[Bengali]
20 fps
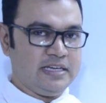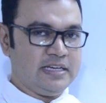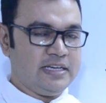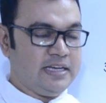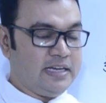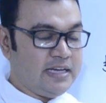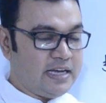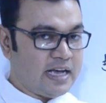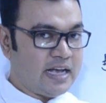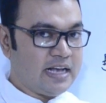
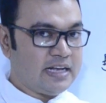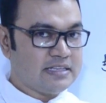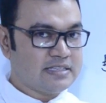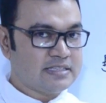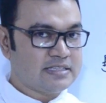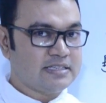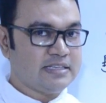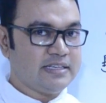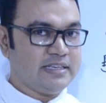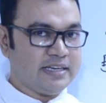হি হ্যাজ
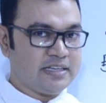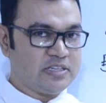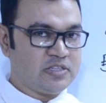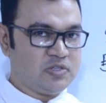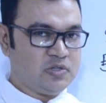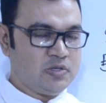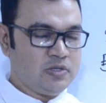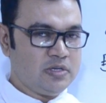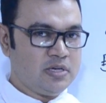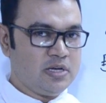ইয়েট
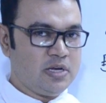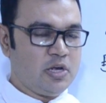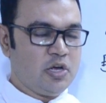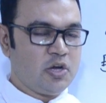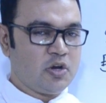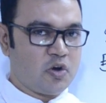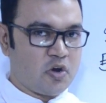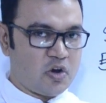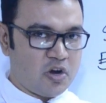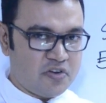টু
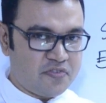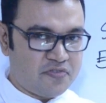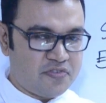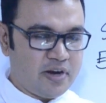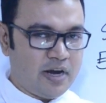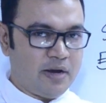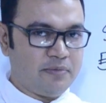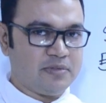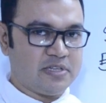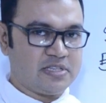
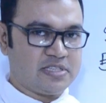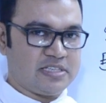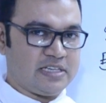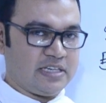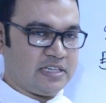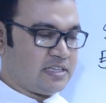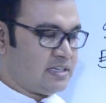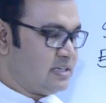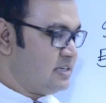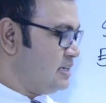কনফার্ম দ্য
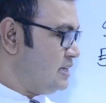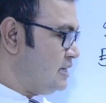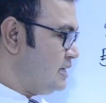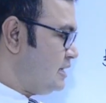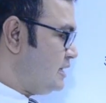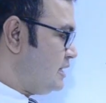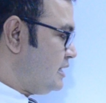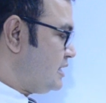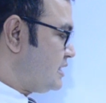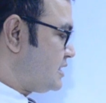সিট
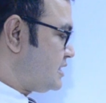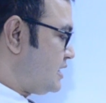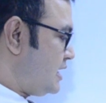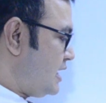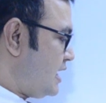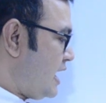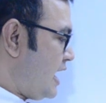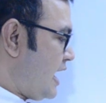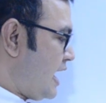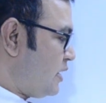সে
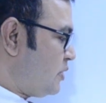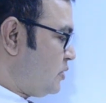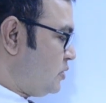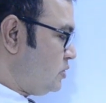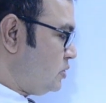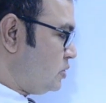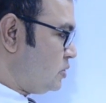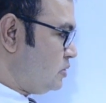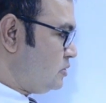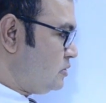
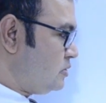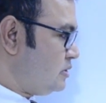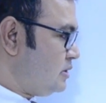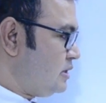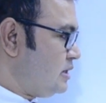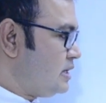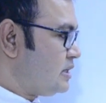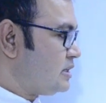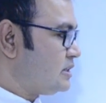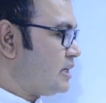এখনও
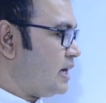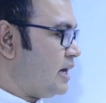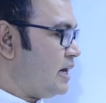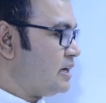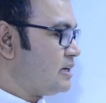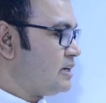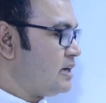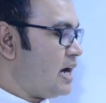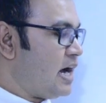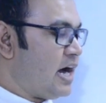
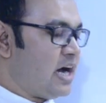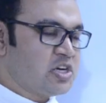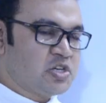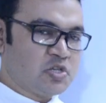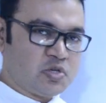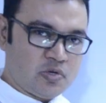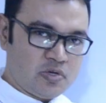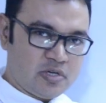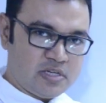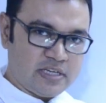তার
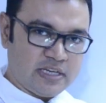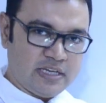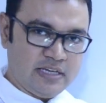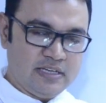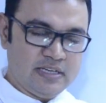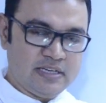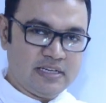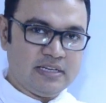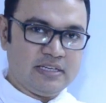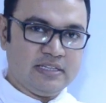আসনটি
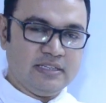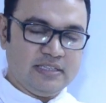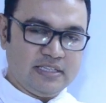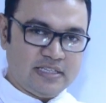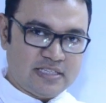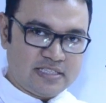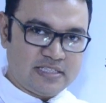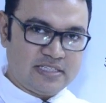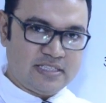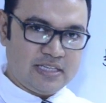
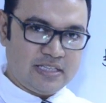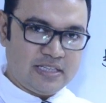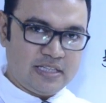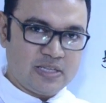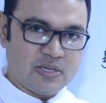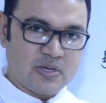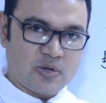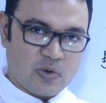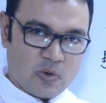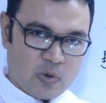নিশ্চিত
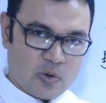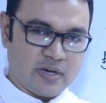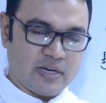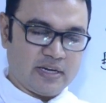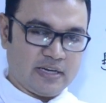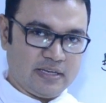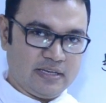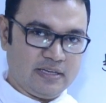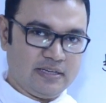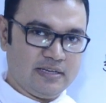
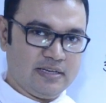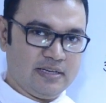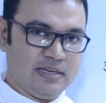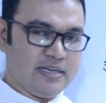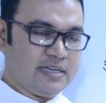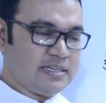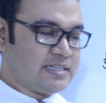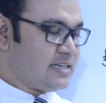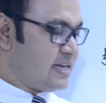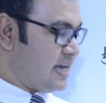করেনি
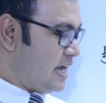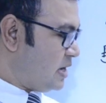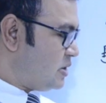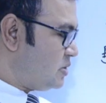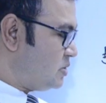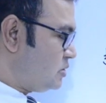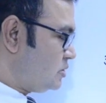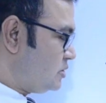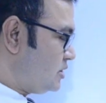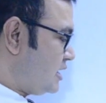সে
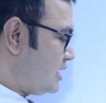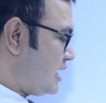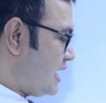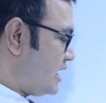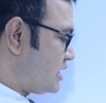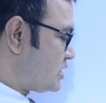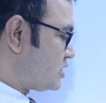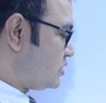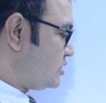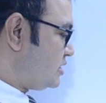এখনও তার
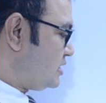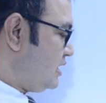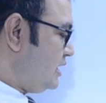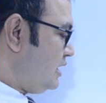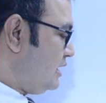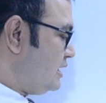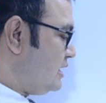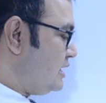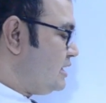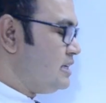আসনটি
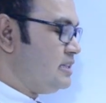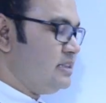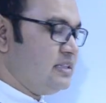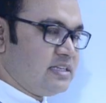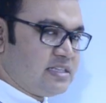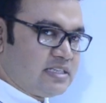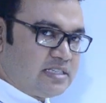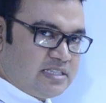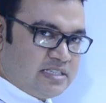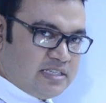
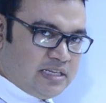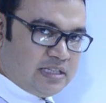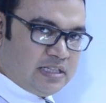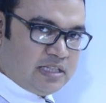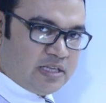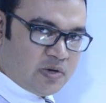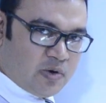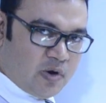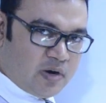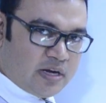নিশ্চিত
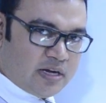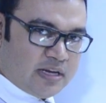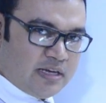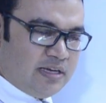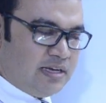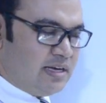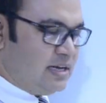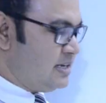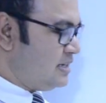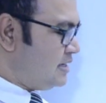করেনি
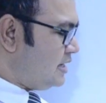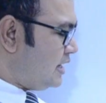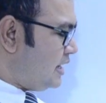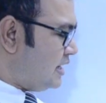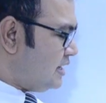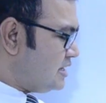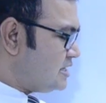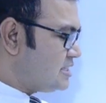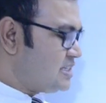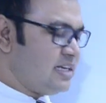ঠিক
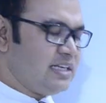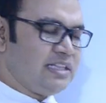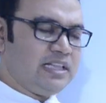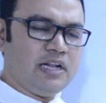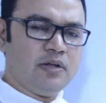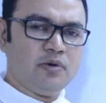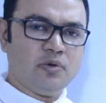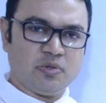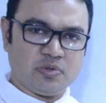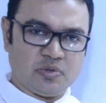এখানে সি
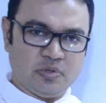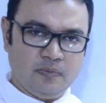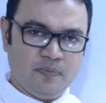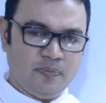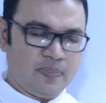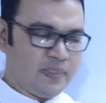দিলেও হতো